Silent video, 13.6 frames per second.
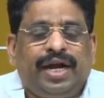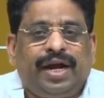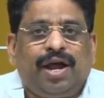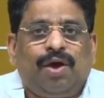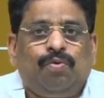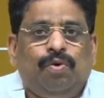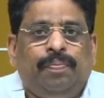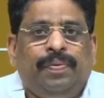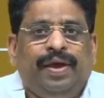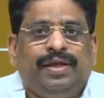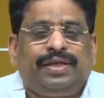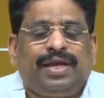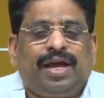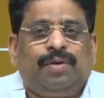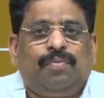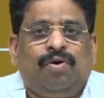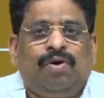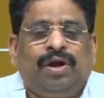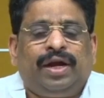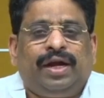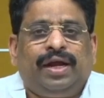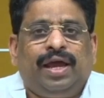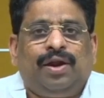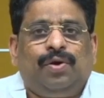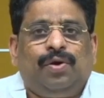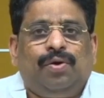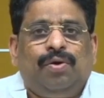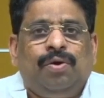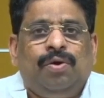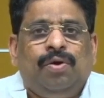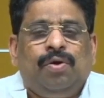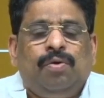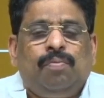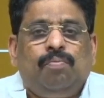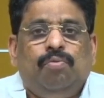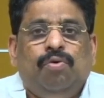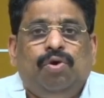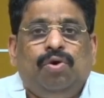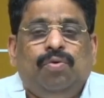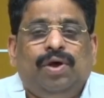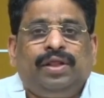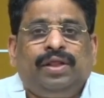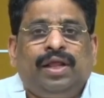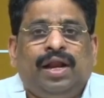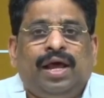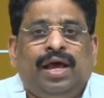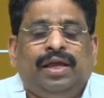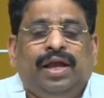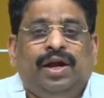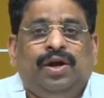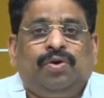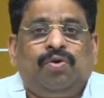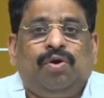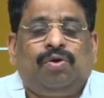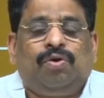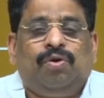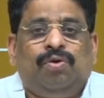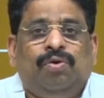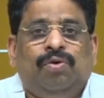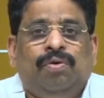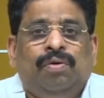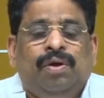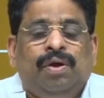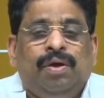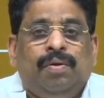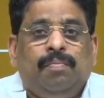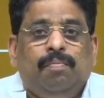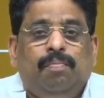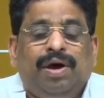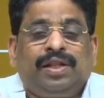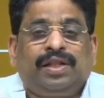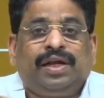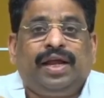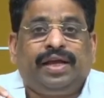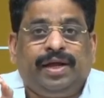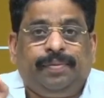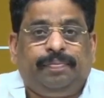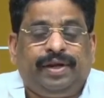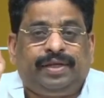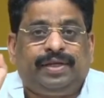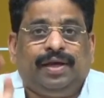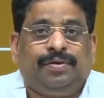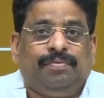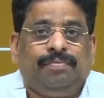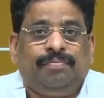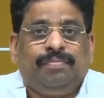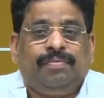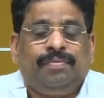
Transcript: జెండా ఊపి జగన్మోహన్ రెడ్డి గారు మూడు వందల ఏడు కోట్లు బర్త్డే గిఫ్ట్ ఇచ్చారు